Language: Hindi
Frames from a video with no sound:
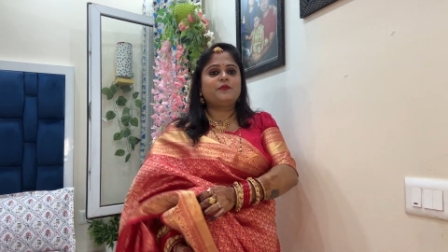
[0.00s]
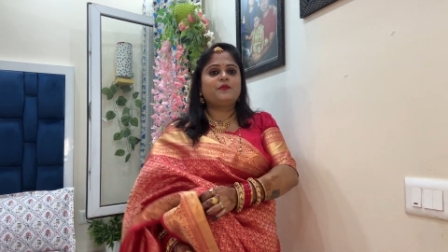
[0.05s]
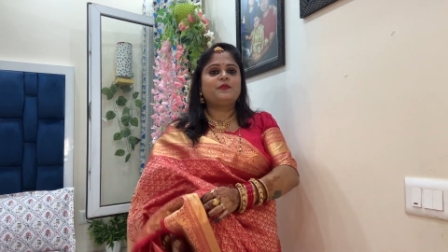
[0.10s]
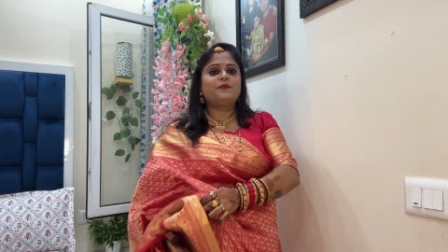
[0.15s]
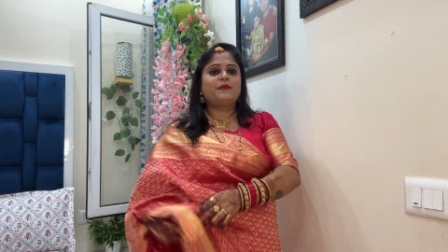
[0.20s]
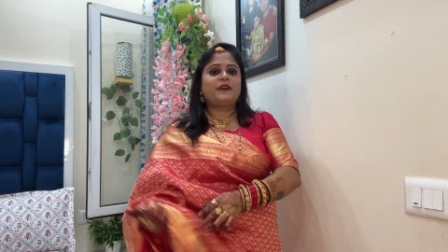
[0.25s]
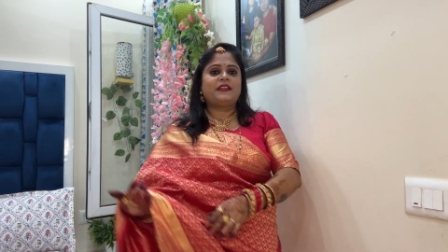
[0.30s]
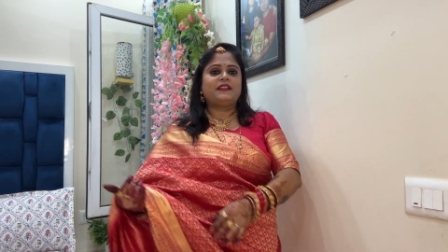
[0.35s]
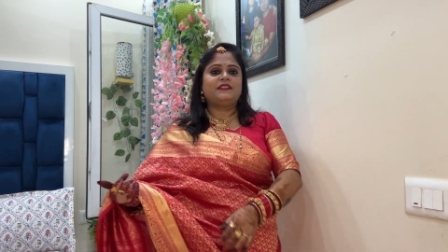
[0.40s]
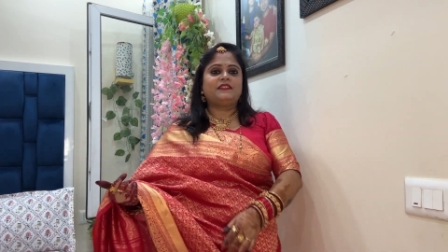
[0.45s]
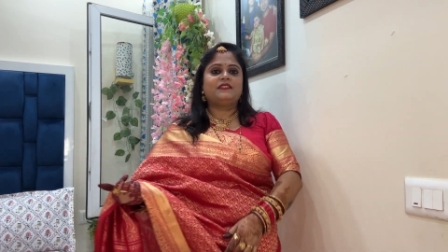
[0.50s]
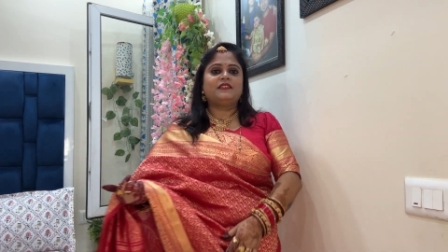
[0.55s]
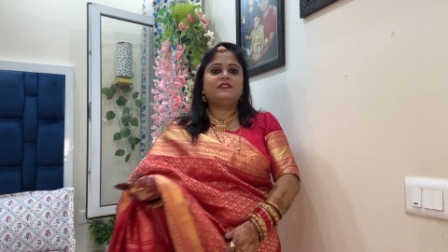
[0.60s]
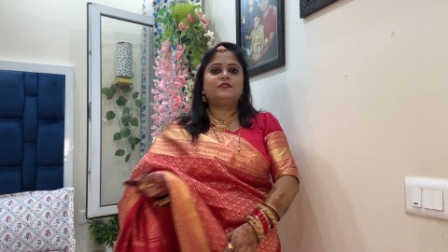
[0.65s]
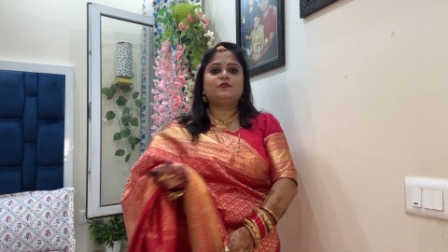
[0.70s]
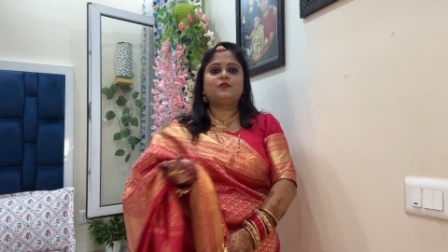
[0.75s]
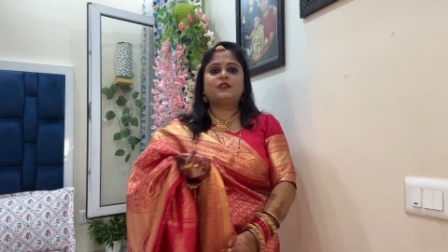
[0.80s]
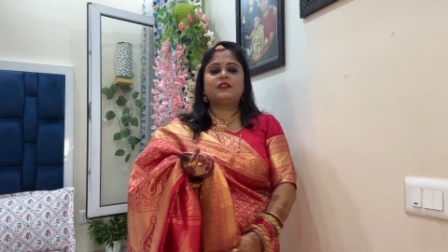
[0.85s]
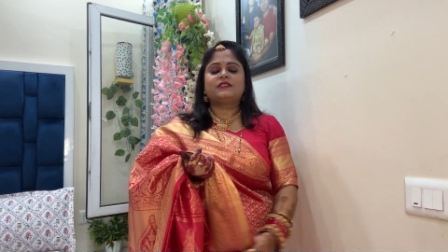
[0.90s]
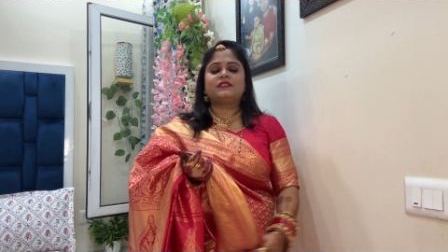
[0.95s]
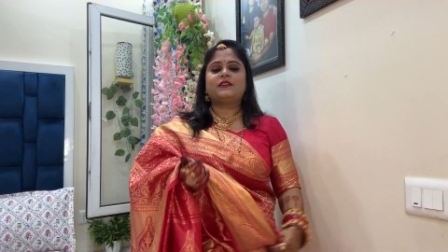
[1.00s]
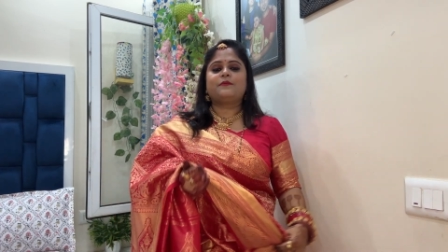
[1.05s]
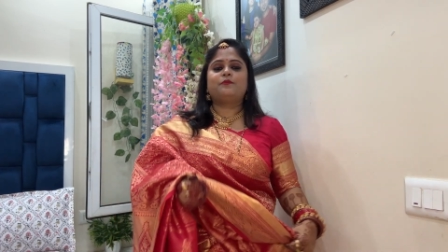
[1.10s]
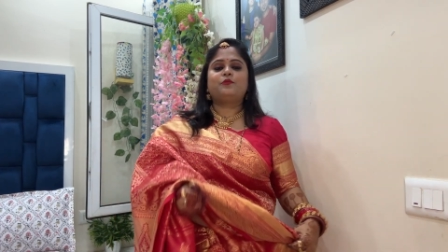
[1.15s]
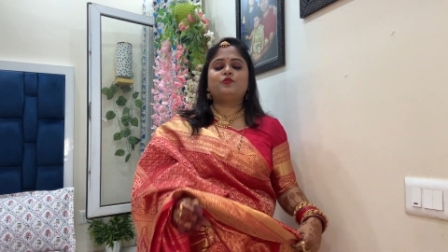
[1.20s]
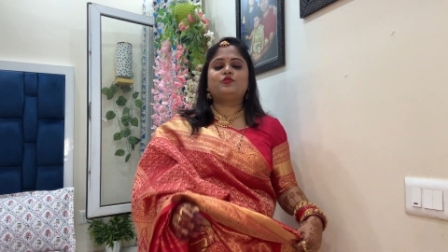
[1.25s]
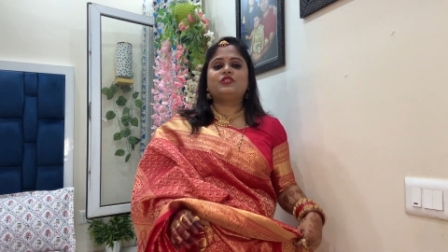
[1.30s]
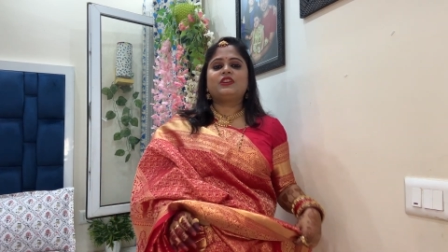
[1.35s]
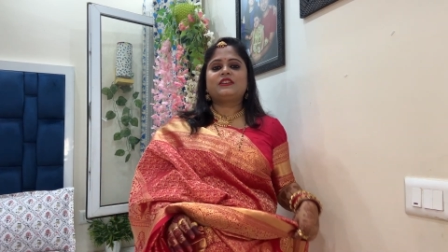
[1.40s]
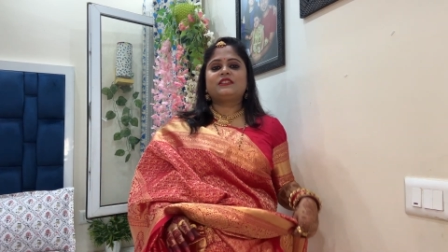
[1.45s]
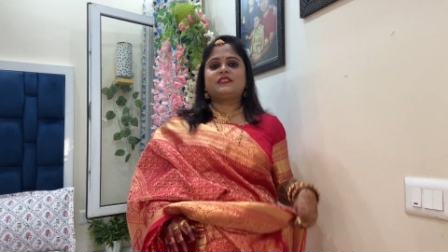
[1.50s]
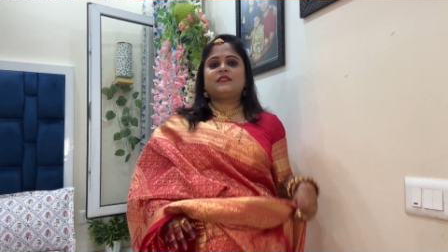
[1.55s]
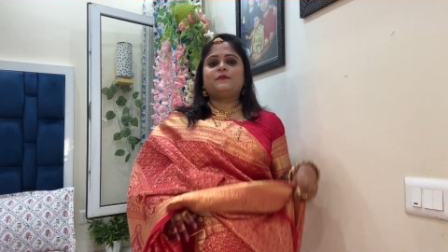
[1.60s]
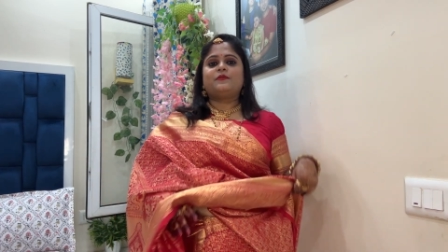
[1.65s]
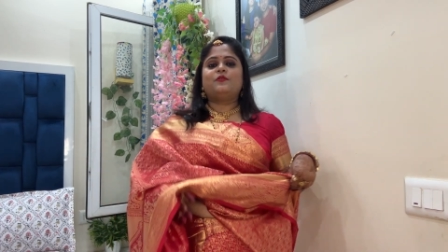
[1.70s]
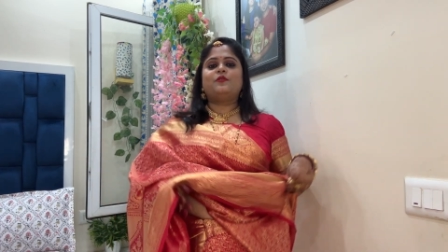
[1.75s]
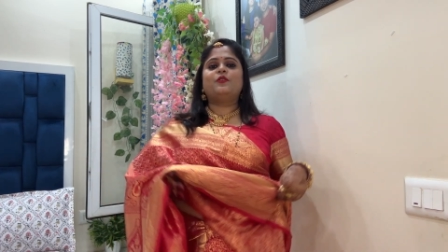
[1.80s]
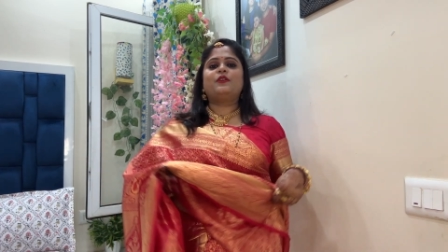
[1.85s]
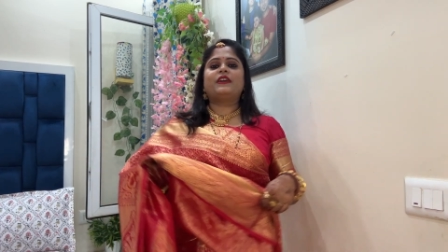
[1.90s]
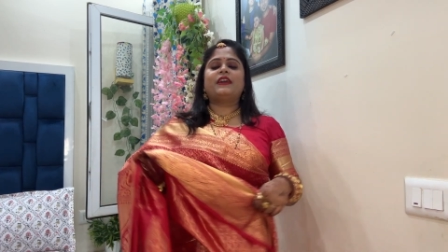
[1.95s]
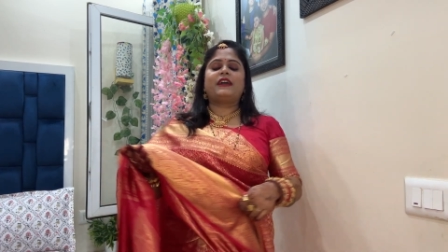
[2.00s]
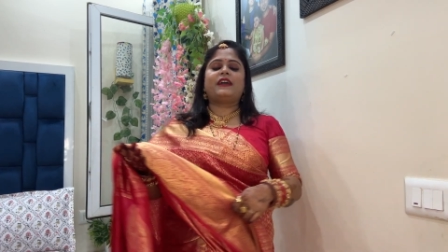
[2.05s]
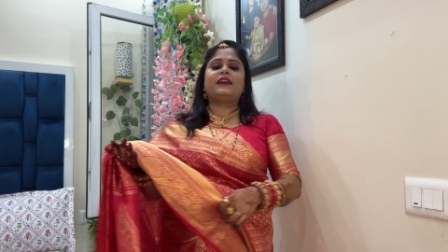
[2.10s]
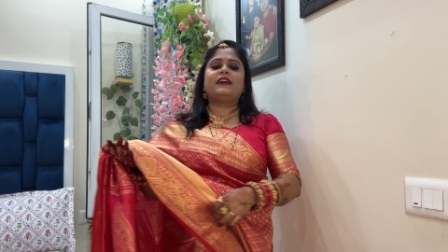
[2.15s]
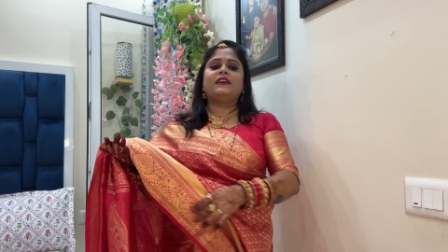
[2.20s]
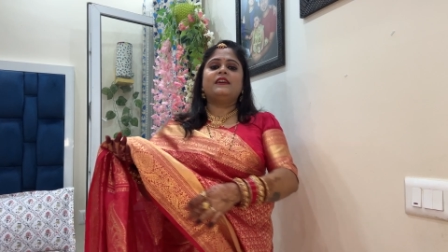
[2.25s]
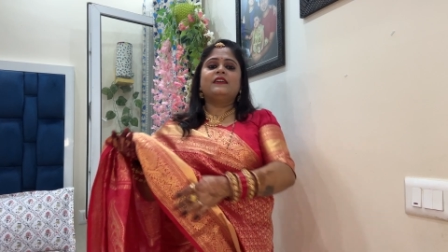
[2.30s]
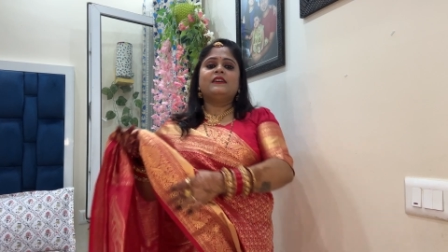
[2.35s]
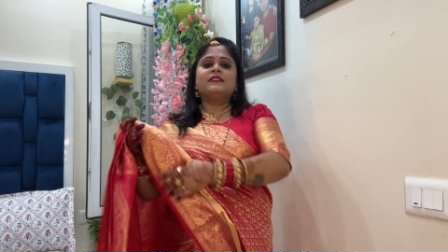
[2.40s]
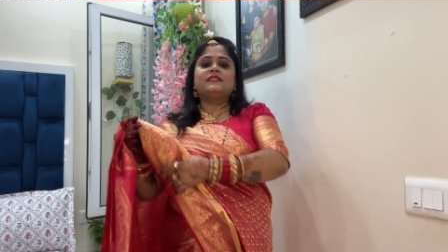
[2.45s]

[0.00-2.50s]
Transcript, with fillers: भी मैंने ना थोड़ा सा पूजा सब हो गया है